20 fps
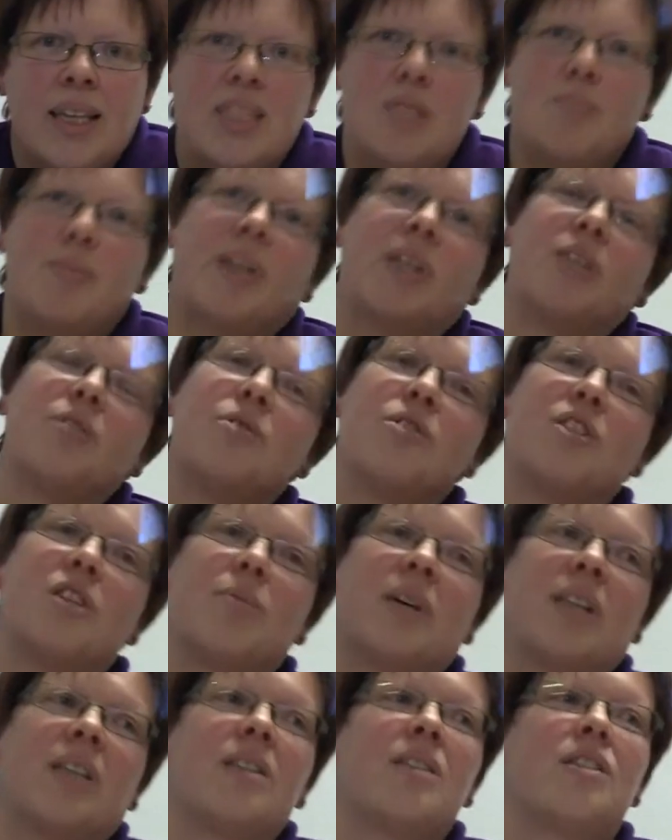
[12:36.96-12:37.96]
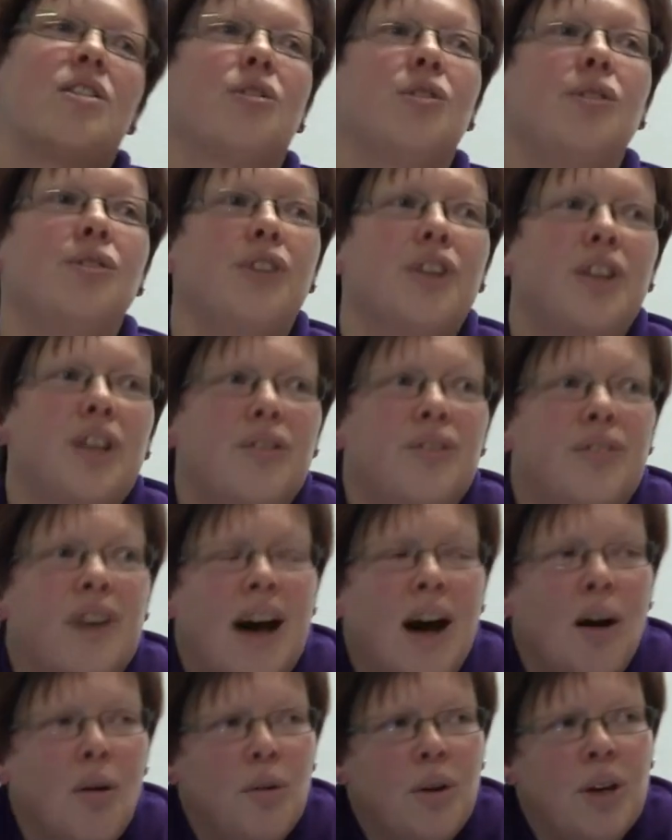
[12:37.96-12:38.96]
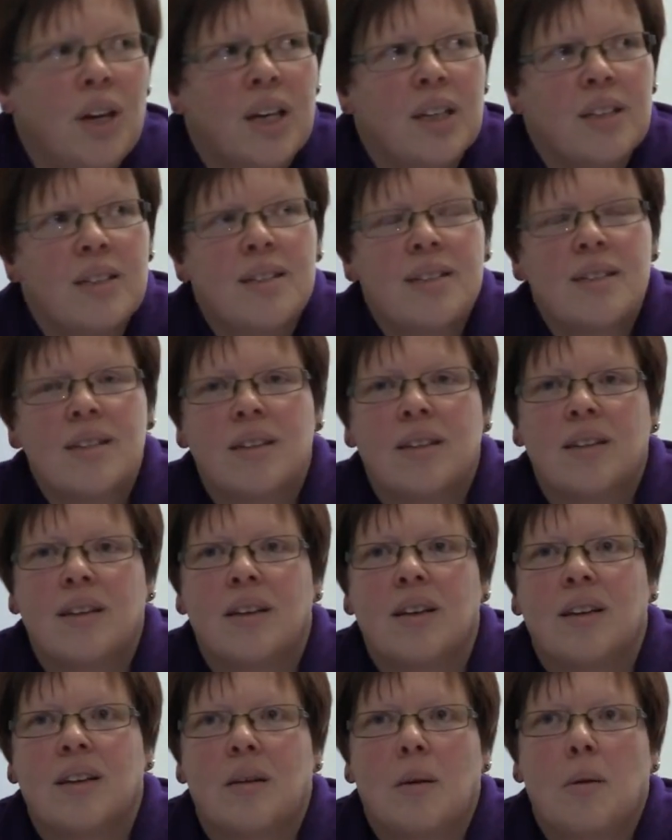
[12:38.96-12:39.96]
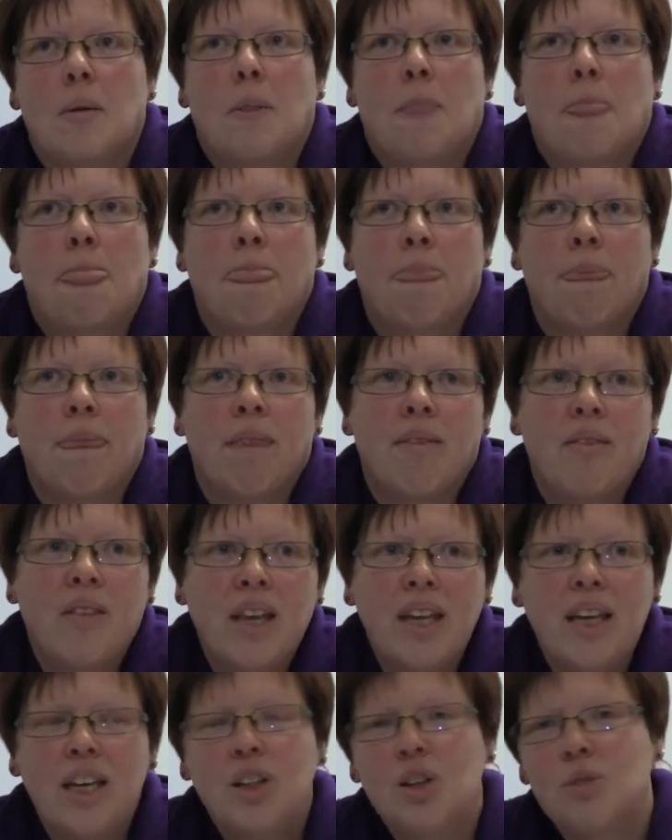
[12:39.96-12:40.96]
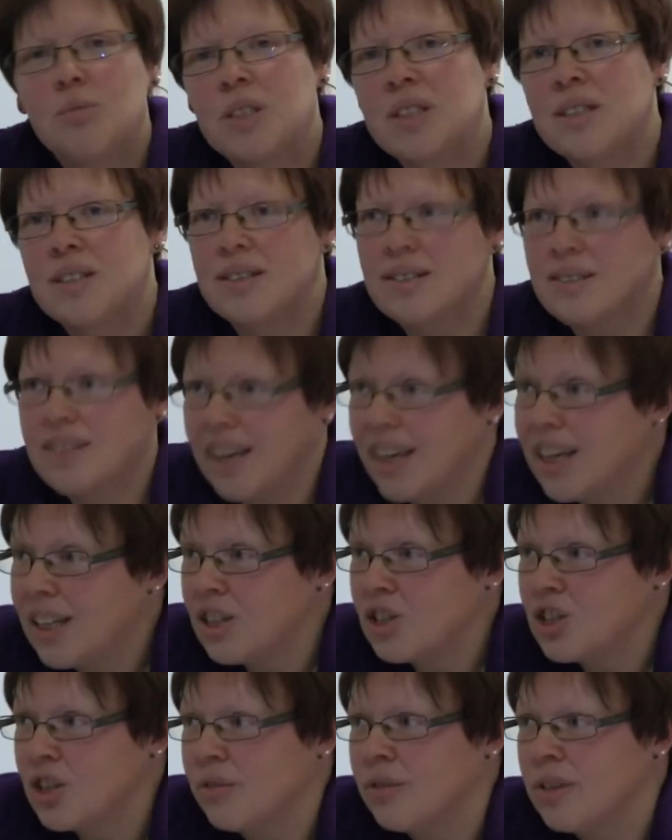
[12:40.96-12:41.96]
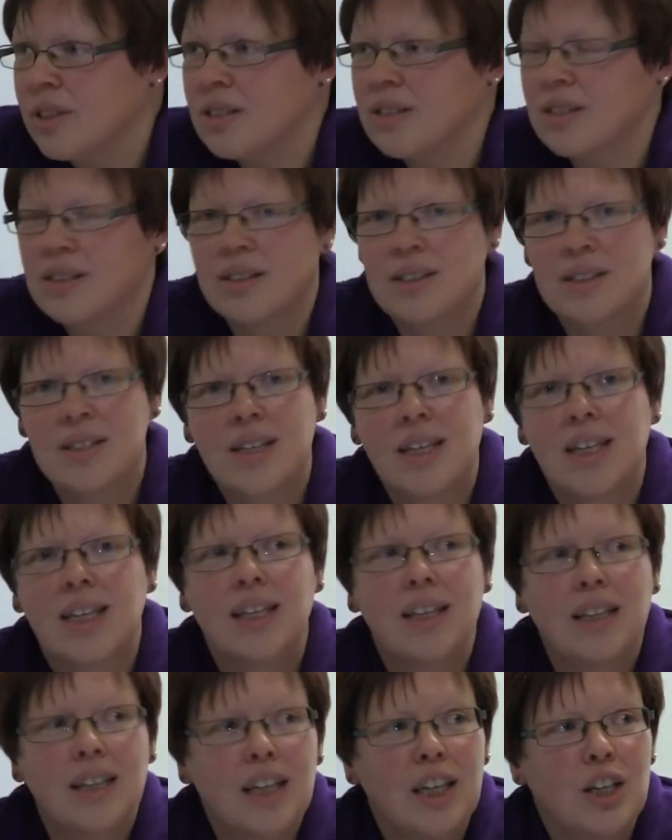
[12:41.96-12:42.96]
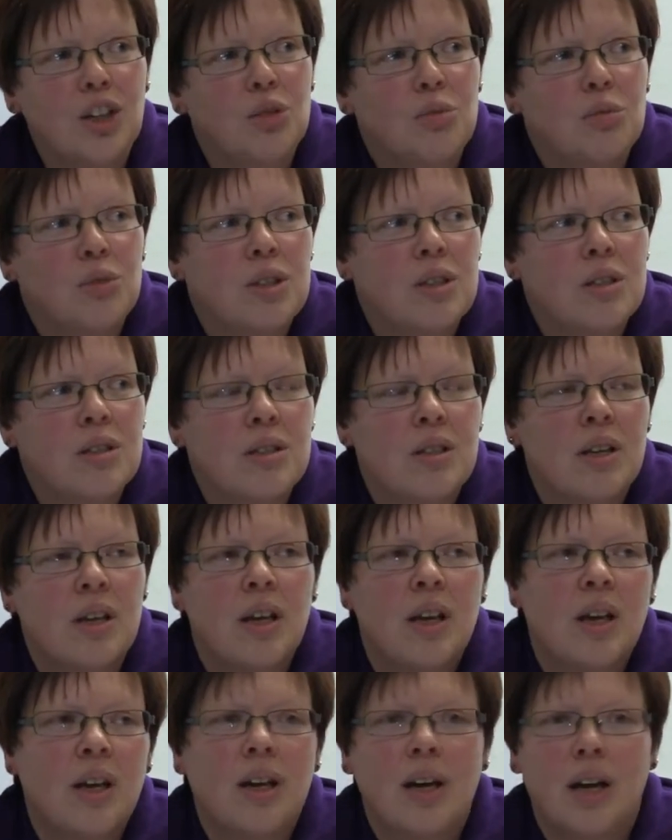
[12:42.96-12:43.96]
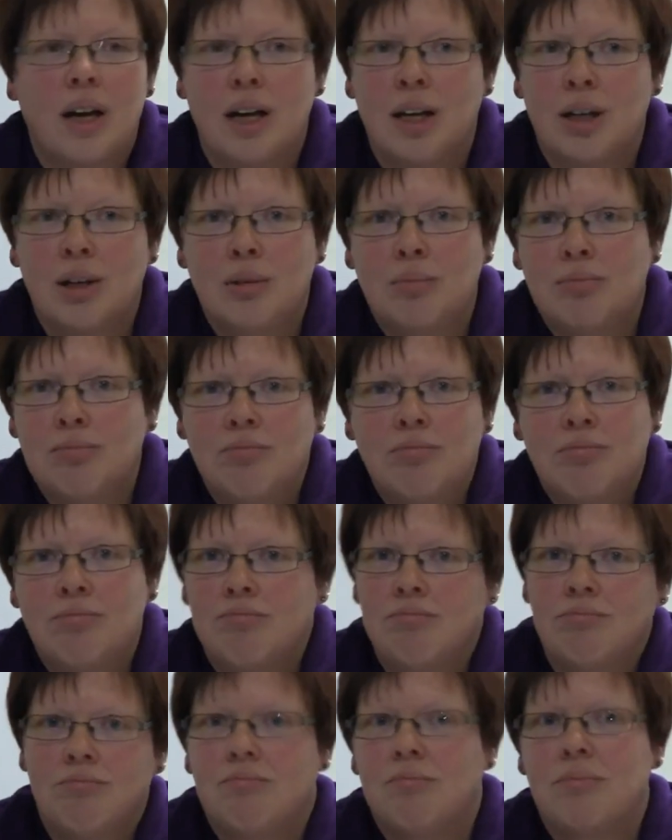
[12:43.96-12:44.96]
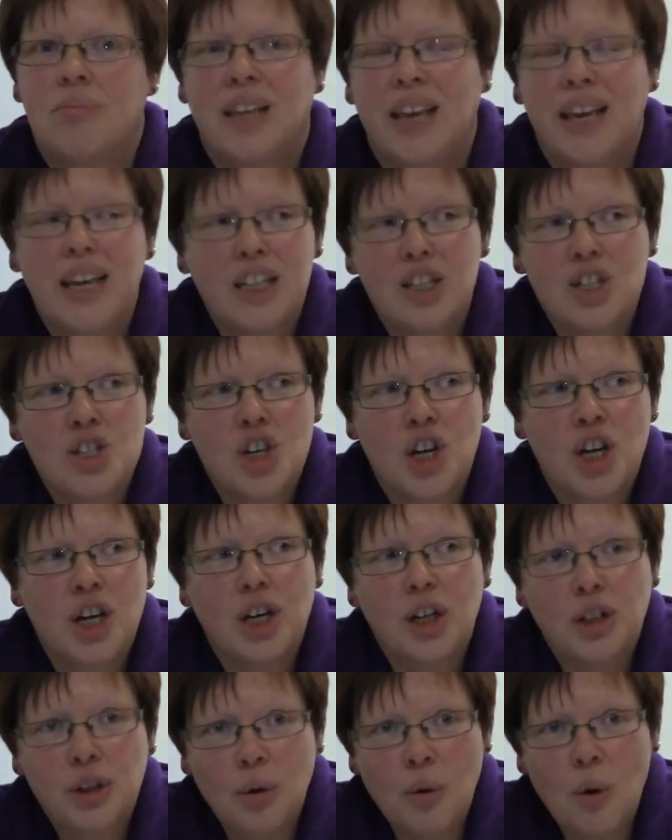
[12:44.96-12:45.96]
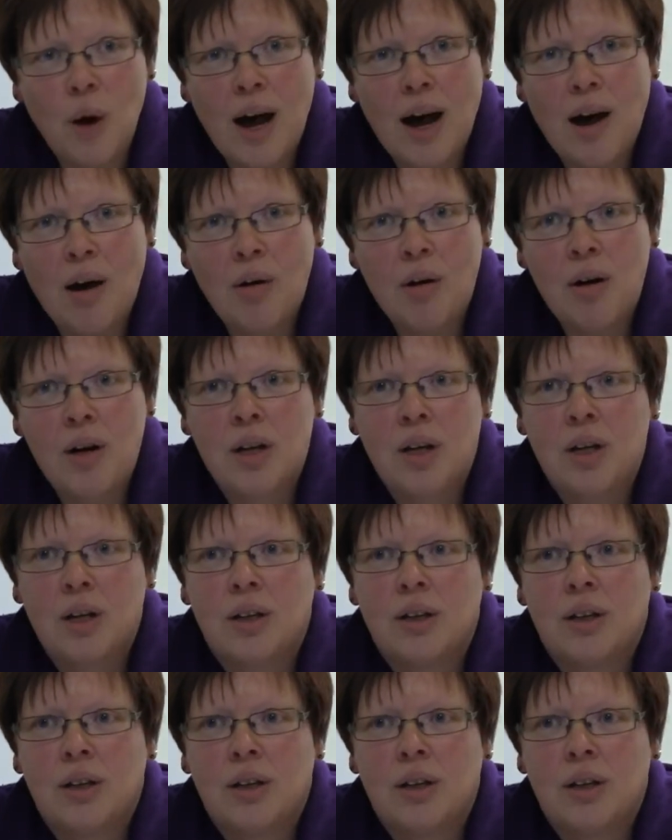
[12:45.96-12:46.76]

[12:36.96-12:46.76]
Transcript: Jetzt bei der Systematisierung von Erfahrung geht es nicht um dieses technische Wissen, es geht nicht um das ähm, technische Know-how,